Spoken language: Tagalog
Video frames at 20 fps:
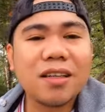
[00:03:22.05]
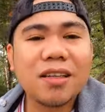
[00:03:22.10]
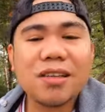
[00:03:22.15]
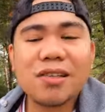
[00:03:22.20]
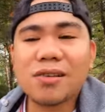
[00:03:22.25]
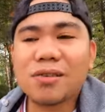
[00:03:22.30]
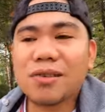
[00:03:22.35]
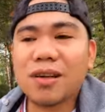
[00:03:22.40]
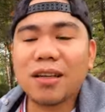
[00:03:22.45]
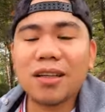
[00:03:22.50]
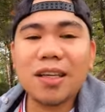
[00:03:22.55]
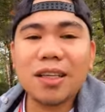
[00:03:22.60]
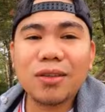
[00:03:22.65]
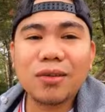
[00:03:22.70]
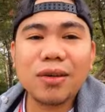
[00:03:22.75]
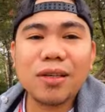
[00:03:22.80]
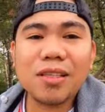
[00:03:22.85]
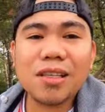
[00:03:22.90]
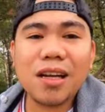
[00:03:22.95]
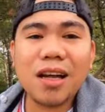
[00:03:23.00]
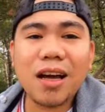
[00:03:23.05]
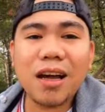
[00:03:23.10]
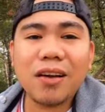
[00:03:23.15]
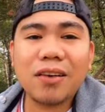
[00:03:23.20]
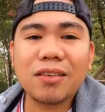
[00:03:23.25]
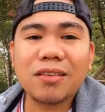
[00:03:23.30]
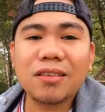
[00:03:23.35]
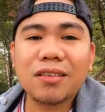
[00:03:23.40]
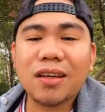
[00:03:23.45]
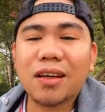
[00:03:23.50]
So, nandito na sila
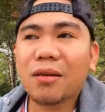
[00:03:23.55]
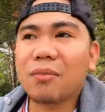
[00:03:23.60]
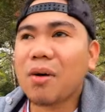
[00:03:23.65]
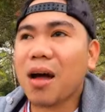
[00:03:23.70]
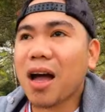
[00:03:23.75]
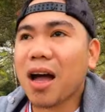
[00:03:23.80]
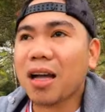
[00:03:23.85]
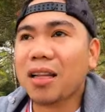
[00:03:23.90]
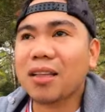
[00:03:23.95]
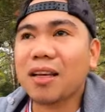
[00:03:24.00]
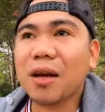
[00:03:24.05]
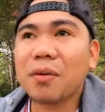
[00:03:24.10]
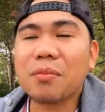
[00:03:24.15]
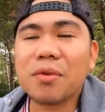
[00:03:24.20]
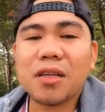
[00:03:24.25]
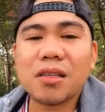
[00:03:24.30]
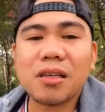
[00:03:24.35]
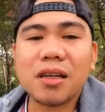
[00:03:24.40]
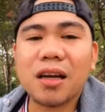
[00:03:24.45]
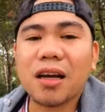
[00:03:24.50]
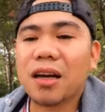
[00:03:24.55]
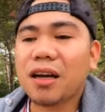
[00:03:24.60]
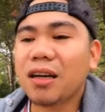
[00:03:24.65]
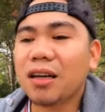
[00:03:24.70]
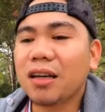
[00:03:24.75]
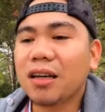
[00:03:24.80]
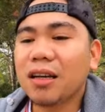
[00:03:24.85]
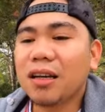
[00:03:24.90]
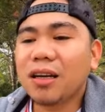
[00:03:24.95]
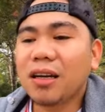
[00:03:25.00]
ngayon, uh, makakadrive na,
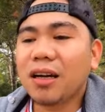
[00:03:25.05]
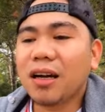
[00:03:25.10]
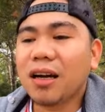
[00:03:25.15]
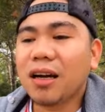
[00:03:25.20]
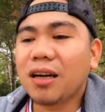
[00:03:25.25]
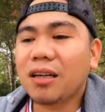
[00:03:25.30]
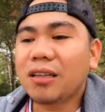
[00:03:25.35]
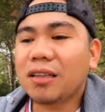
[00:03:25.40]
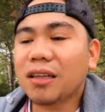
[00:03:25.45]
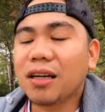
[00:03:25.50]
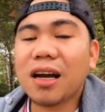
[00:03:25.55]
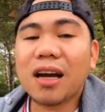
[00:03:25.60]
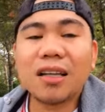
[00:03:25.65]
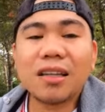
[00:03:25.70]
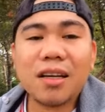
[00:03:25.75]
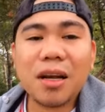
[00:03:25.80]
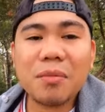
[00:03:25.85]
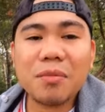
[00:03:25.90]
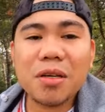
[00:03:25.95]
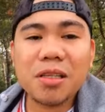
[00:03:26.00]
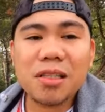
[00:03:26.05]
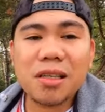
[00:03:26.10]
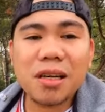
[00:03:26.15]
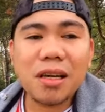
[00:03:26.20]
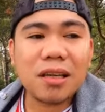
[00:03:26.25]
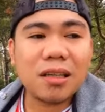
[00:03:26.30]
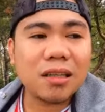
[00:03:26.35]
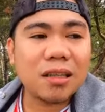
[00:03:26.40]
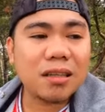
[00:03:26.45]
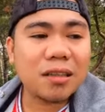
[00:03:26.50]
uh, uh, nagkakadrive na
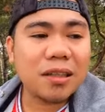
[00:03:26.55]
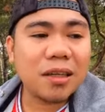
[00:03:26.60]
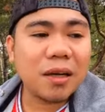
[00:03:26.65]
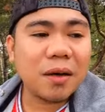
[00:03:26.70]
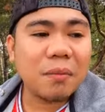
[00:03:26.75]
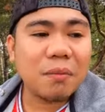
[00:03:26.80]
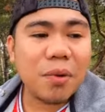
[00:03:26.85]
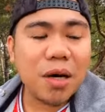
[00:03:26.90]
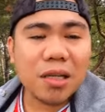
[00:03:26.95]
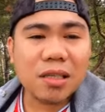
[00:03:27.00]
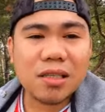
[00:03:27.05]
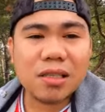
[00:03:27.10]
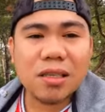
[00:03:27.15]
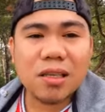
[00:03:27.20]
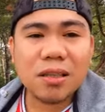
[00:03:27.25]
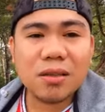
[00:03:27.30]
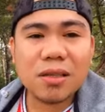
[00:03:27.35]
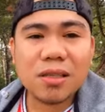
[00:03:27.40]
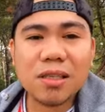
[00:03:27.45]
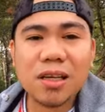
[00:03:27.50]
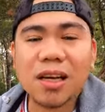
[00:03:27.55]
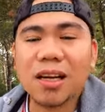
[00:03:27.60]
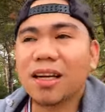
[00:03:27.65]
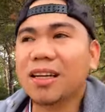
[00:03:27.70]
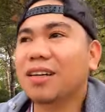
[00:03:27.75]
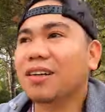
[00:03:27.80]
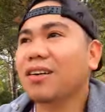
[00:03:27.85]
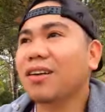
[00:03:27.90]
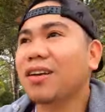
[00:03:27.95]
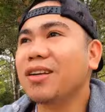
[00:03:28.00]
sila ng uh, bus dito sa
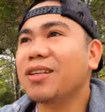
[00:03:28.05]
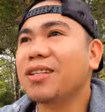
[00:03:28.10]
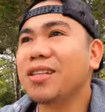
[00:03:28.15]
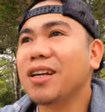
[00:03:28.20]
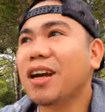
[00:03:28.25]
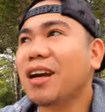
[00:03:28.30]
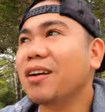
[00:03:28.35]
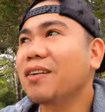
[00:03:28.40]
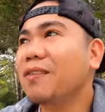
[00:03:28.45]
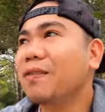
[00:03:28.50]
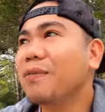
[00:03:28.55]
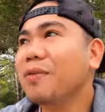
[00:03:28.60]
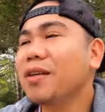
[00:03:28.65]
Croatia.